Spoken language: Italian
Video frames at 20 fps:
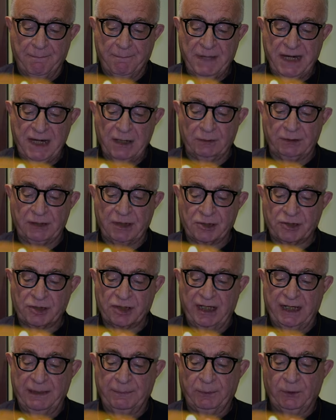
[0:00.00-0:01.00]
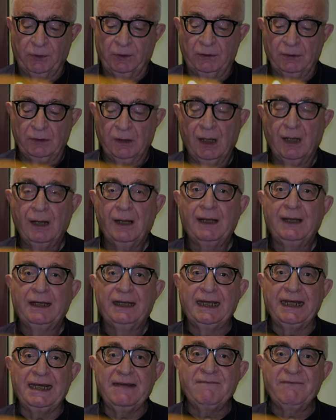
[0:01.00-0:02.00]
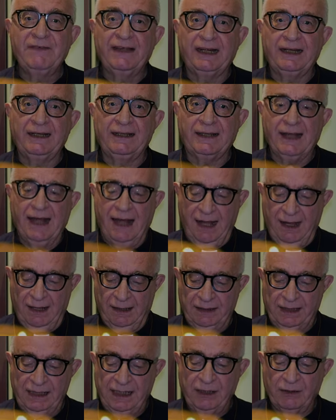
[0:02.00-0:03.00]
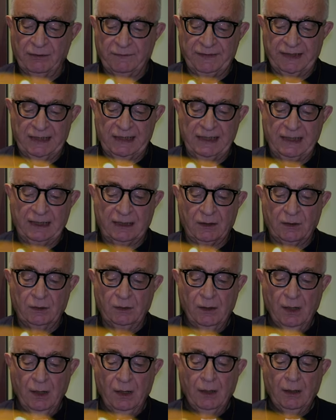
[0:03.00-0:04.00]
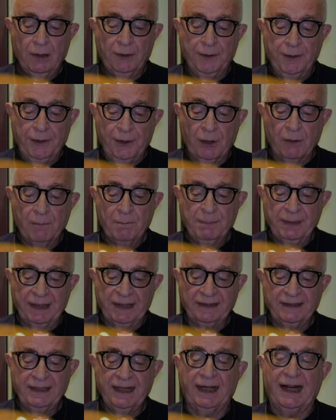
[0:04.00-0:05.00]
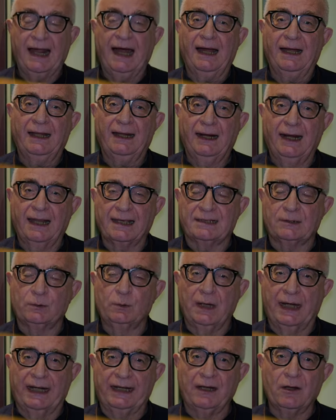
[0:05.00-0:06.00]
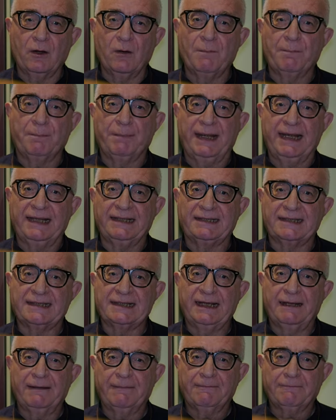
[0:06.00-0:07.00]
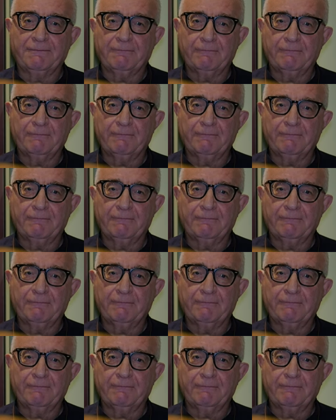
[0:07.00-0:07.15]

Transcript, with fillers: mio discepolo, in verità io vi dico, non perderà la sua ricompensa.